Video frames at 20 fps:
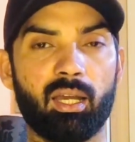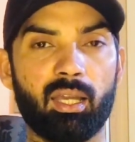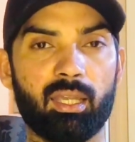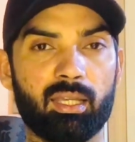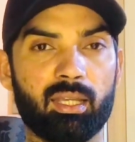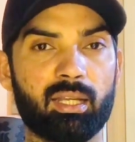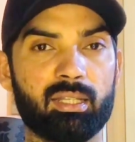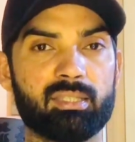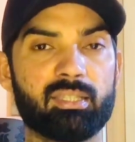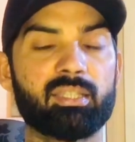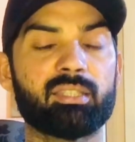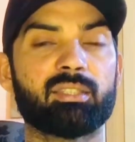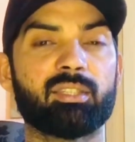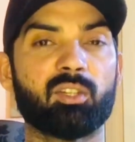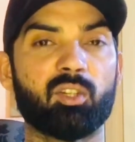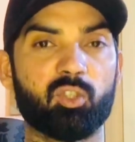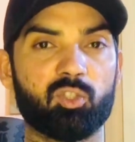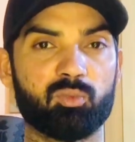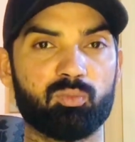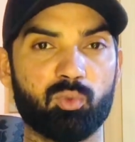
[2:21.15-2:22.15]
एक अच्छी सी
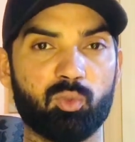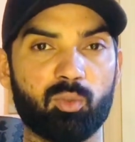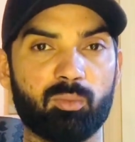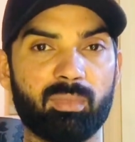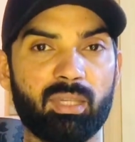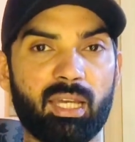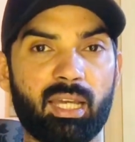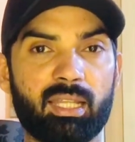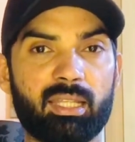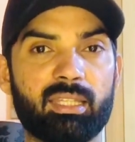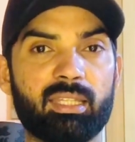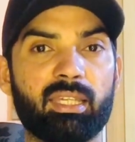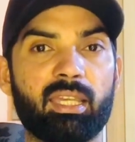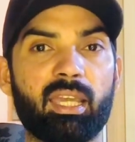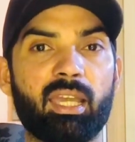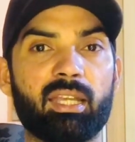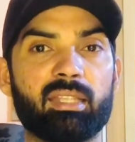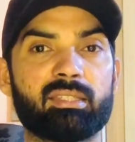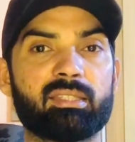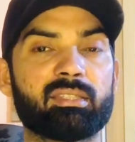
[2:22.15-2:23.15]
खुशबू भी आती
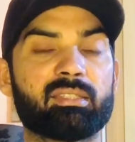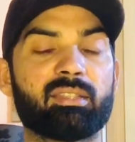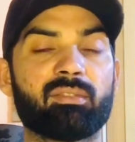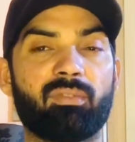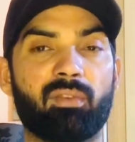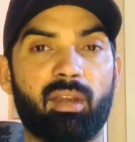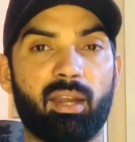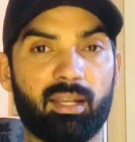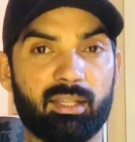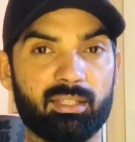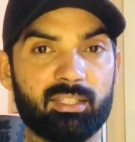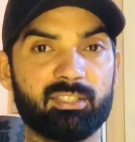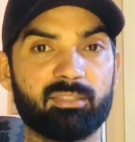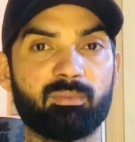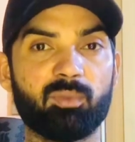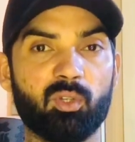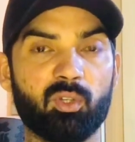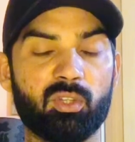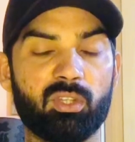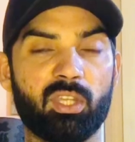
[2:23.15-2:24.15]
है अच्छी सी फ्रेगनेंस
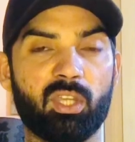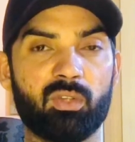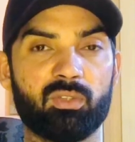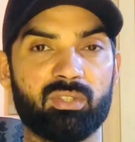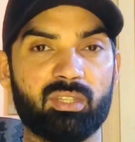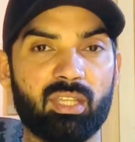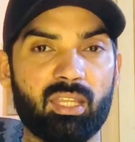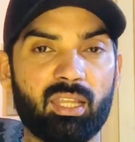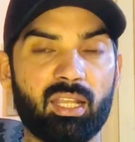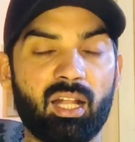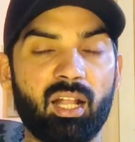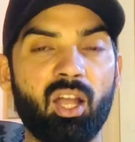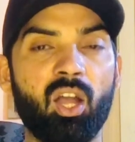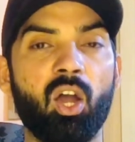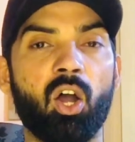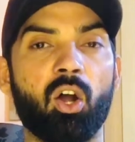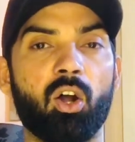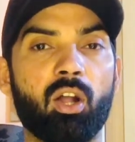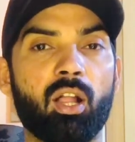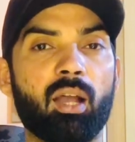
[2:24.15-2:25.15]
भी होती है उसके अंदर
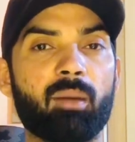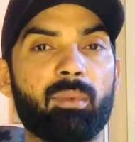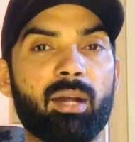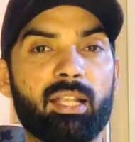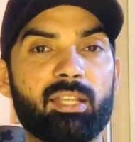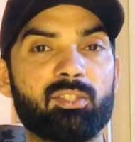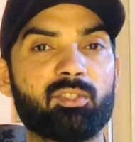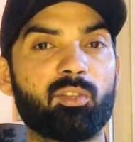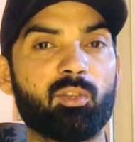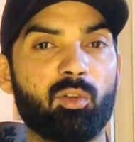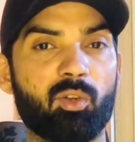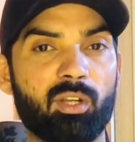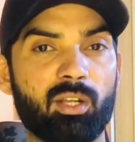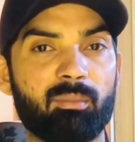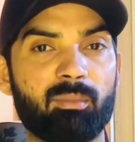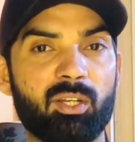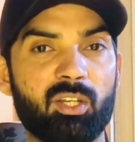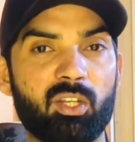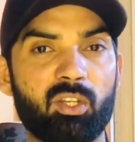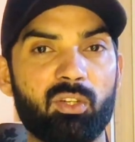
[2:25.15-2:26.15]
और हमारी जो लोकल
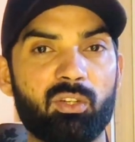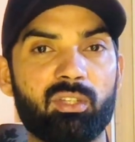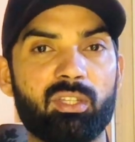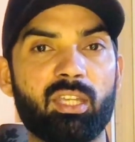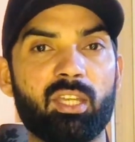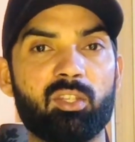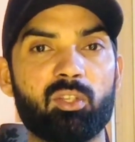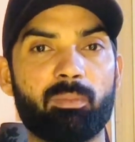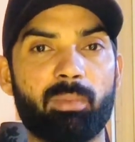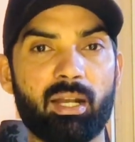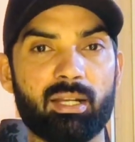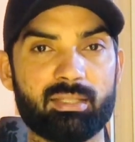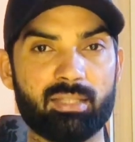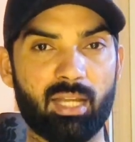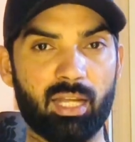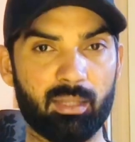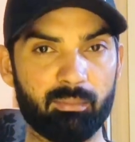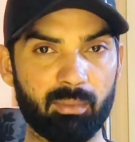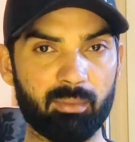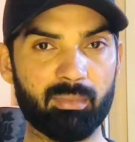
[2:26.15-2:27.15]
मट्टी होती है जो
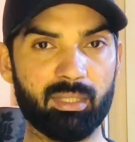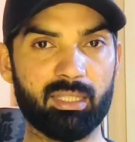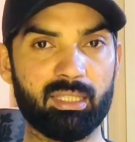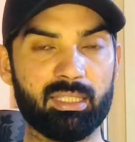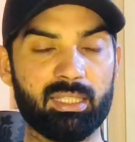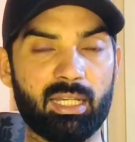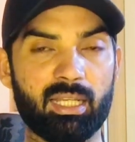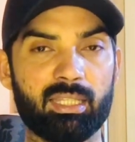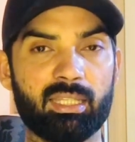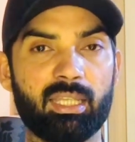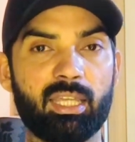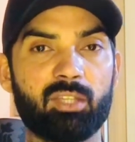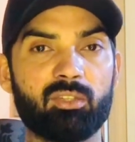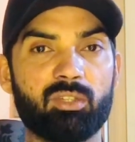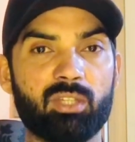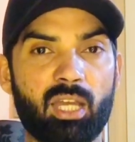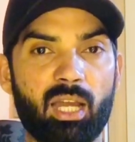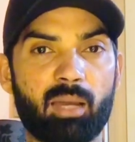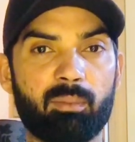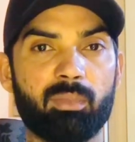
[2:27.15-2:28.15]
पाकिस्तान में बनी जाती है जो
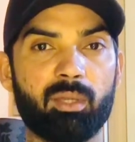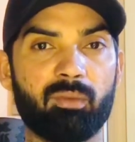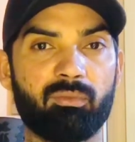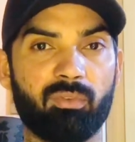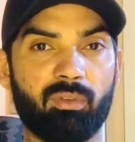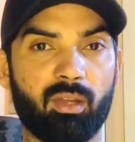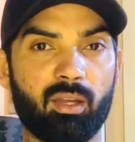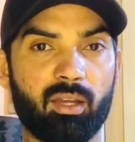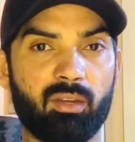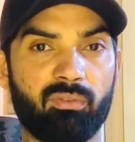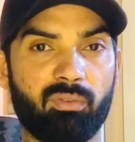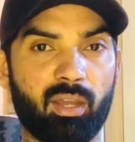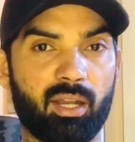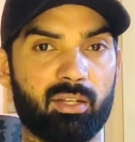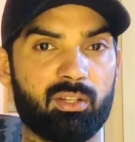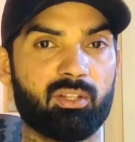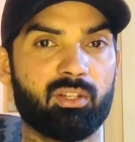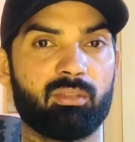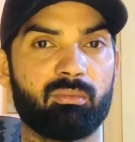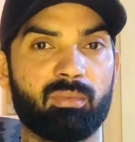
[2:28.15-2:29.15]
यहाँ पे
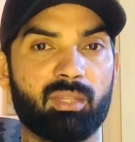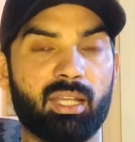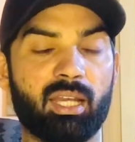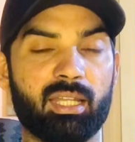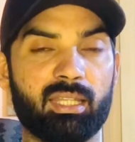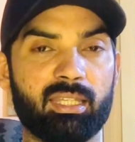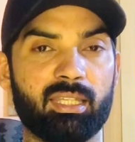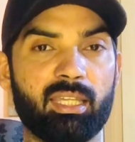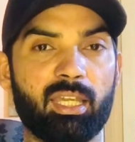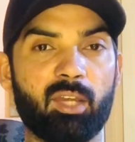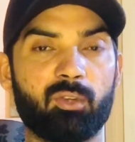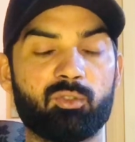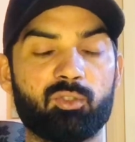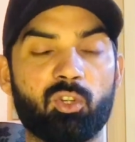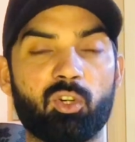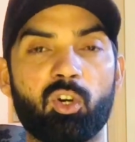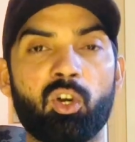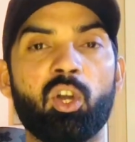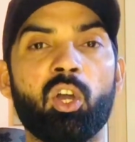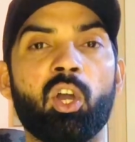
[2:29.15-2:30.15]
फैक्ट्री बनाती है
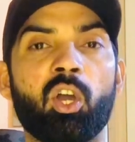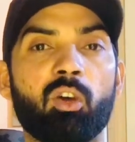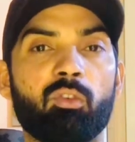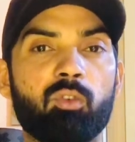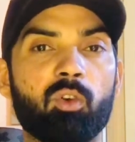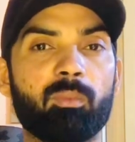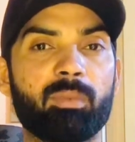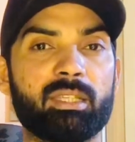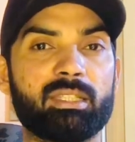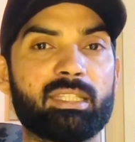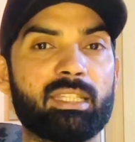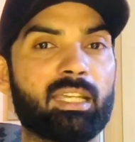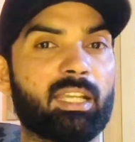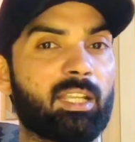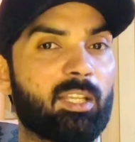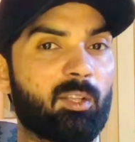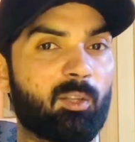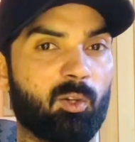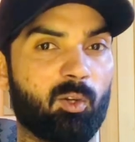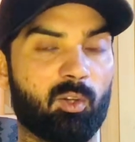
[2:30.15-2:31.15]
उसको वो
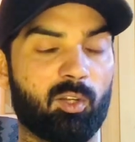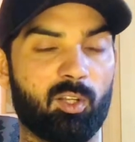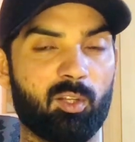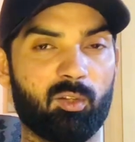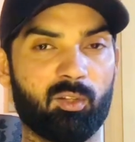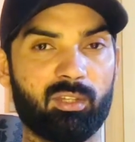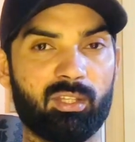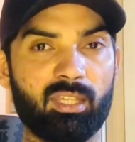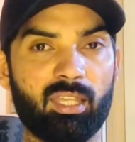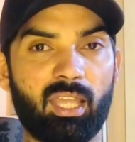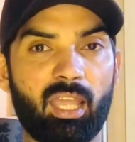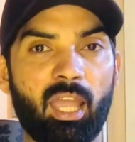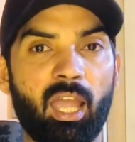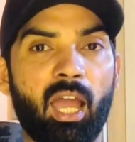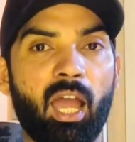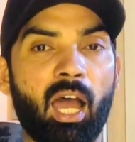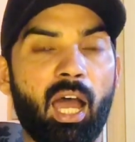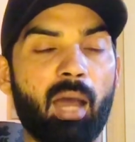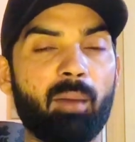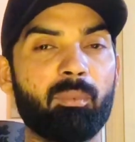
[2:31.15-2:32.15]
बेसिकली लोकल होती है
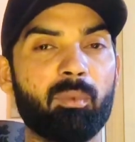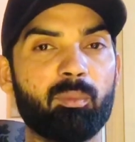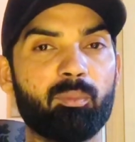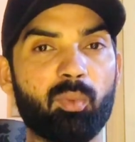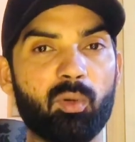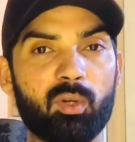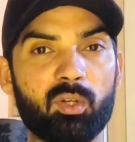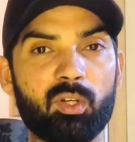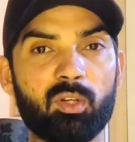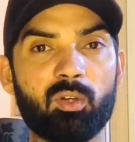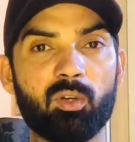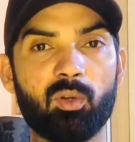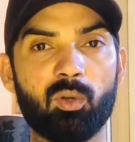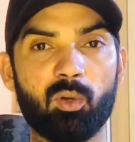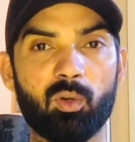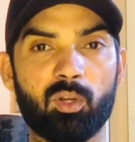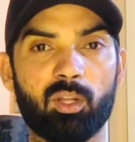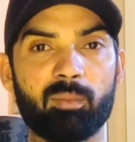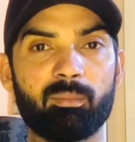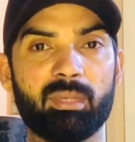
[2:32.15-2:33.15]
अब इम्पोर्टेड और
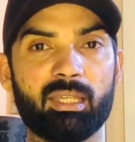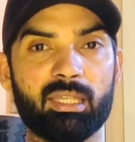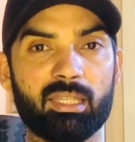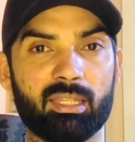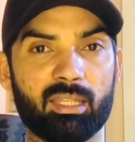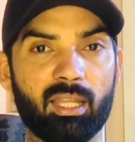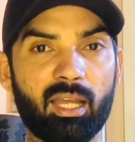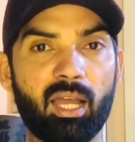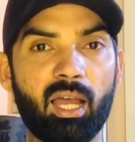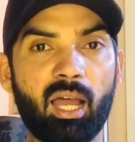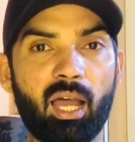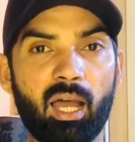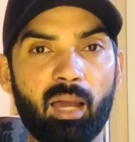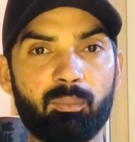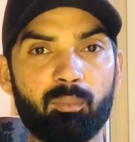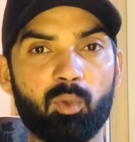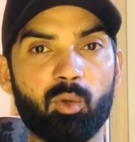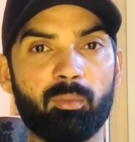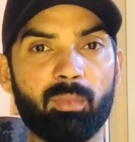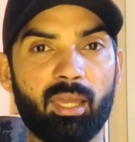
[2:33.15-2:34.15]
लोकल में कितना
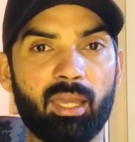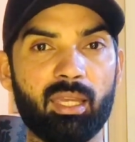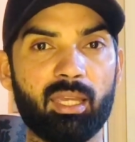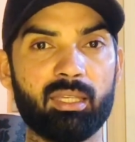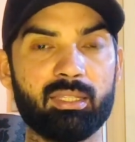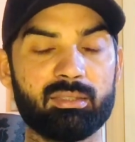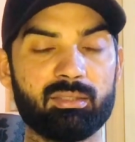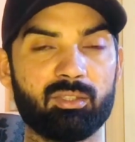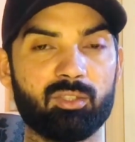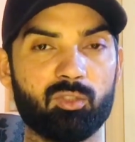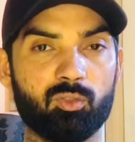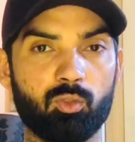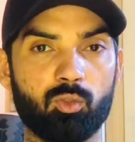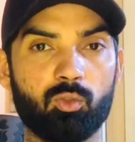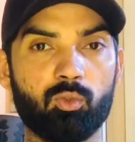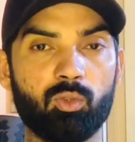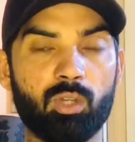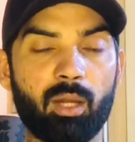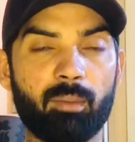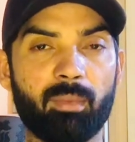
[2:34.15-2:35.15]
आपको मैं इन
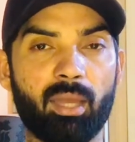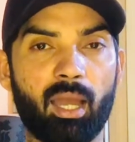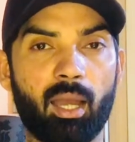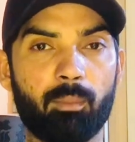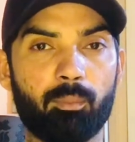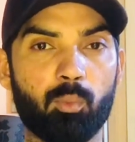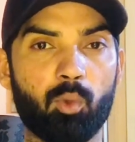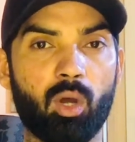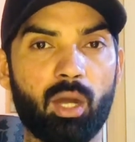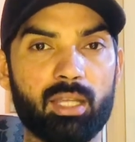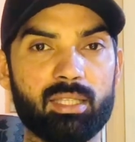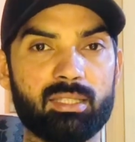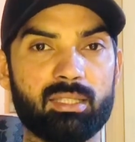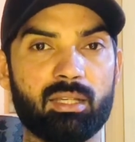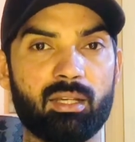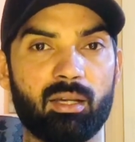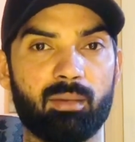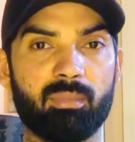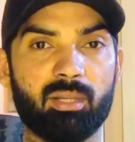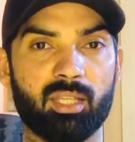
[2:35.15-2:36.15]
दोनों का मैं आपको आज
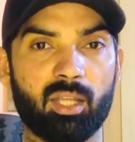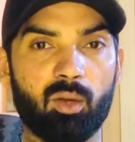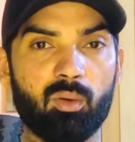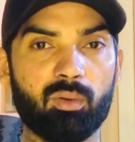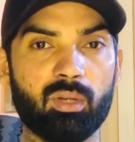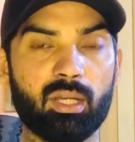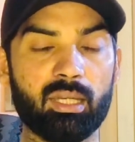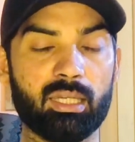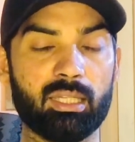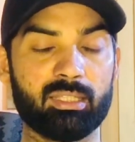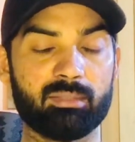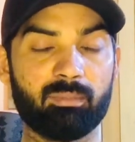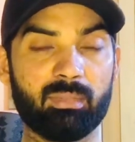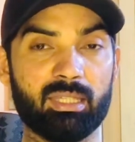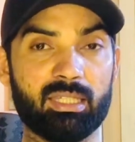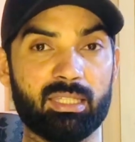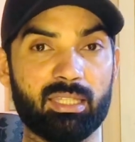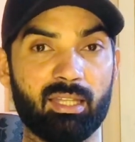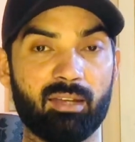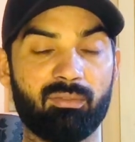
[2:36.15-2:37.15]
बताऊंगा कि इसमें
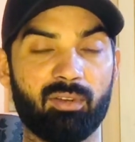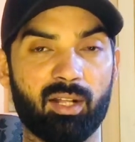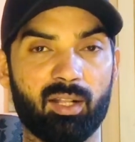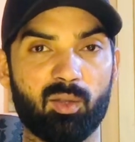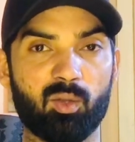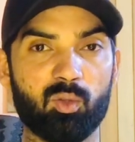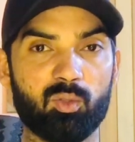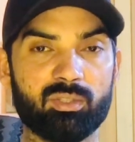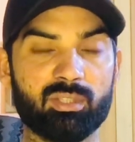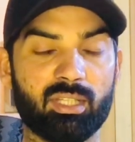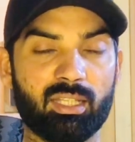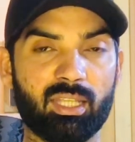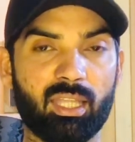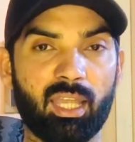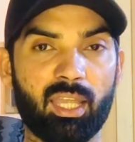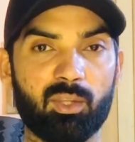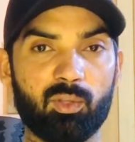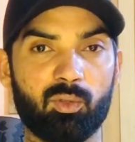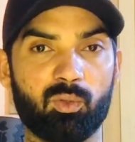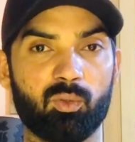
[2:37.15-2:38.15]
कितना फर्क हो सकता
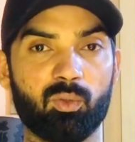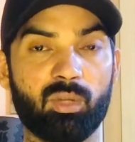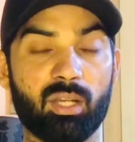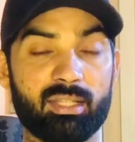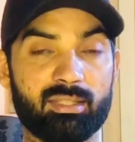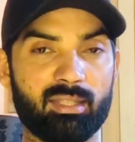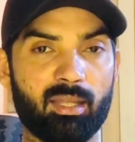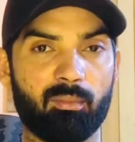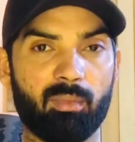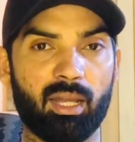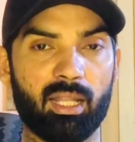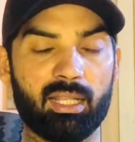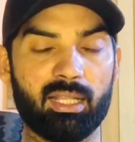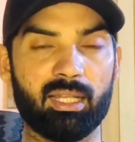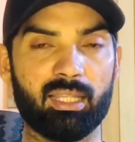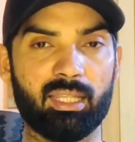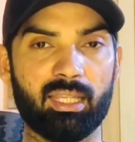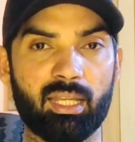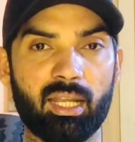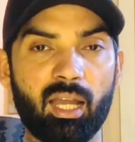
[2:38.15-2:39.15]
है दोनों का इस्तेमाल
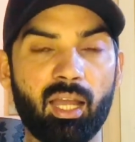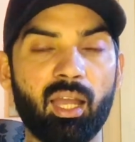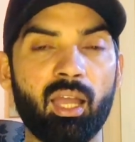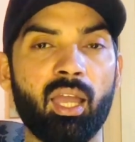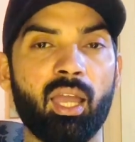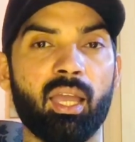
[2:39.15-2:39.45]
करने का